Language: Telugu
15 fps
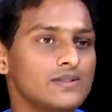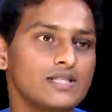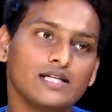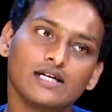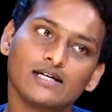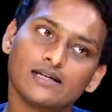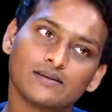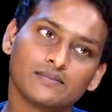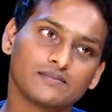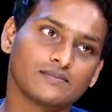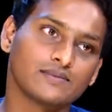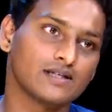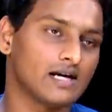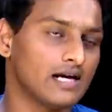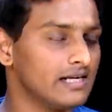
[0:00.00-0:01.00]
సుధీర్ అన్న
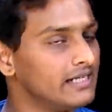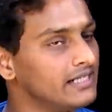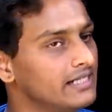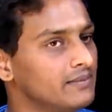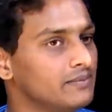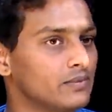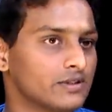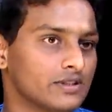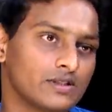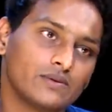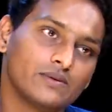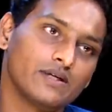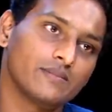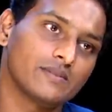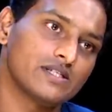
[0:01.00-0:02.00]
అన్న టీం మొత్తం
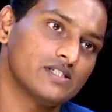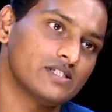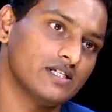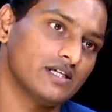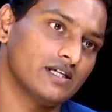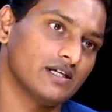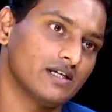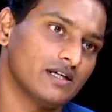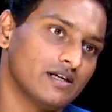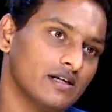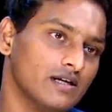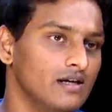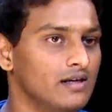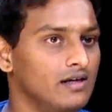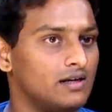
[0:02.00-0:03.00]
కూడా మంచి
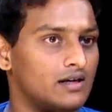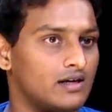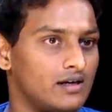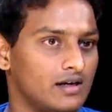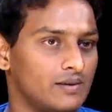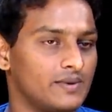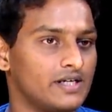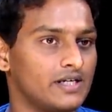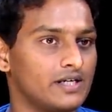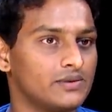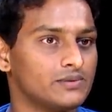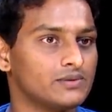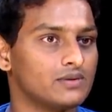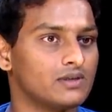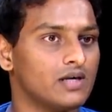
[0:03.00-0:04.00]

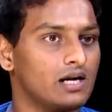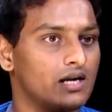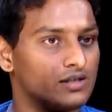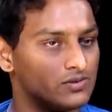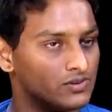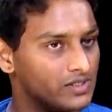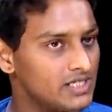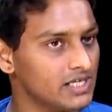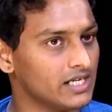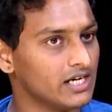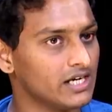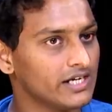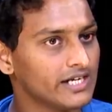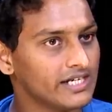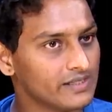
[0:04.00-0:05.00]
ఏమంటారు సుధీర్ అన్న
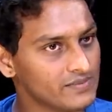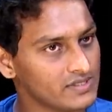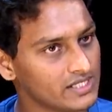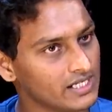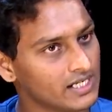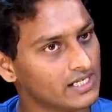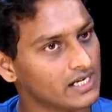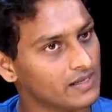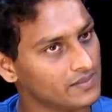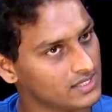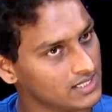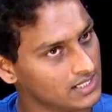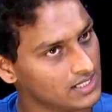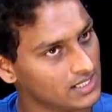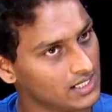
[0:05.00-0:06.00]
కానీ గెటప్ సిన్న కానీ
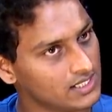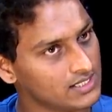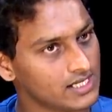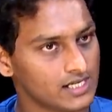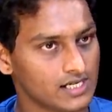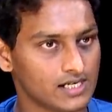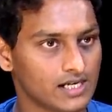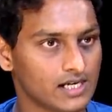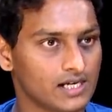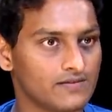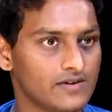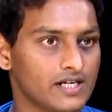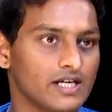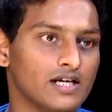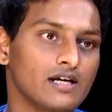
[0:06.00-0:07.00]
రామప్రసాద్ అన్న కానీ సన్న అన్న
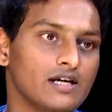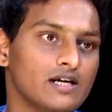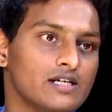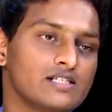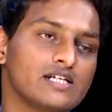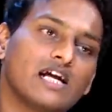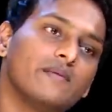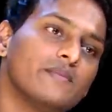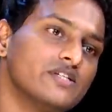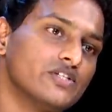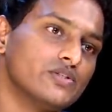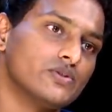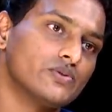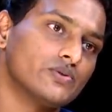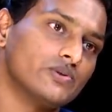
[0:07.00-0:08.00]
కానివ్వండి hmm. చాలా
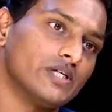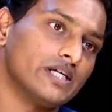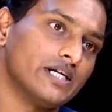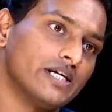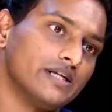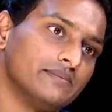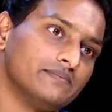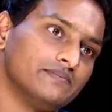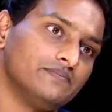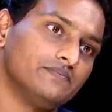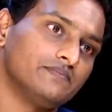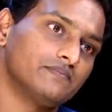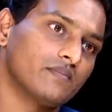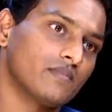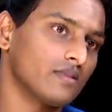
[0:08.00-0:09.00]
మంచిగా చూసుకుంటారండి
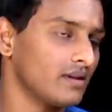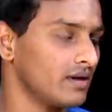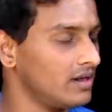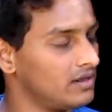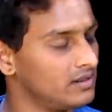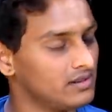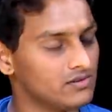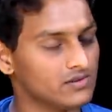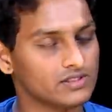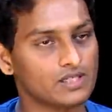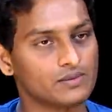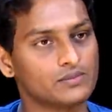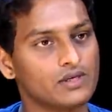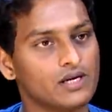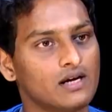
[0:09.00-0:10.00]
hmm. ఒక
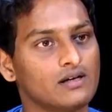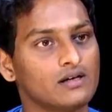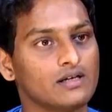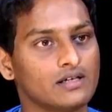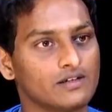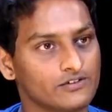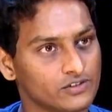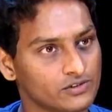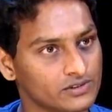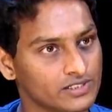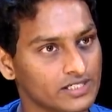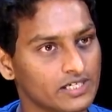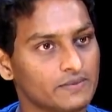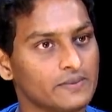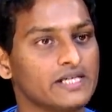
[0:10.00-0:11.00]
తమ్ముళ్ళ ఏమైనా వినోద్
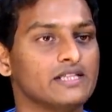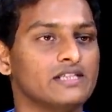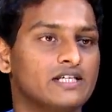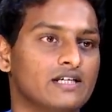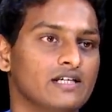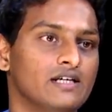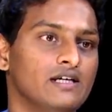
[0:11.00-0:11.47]
ఏమైంది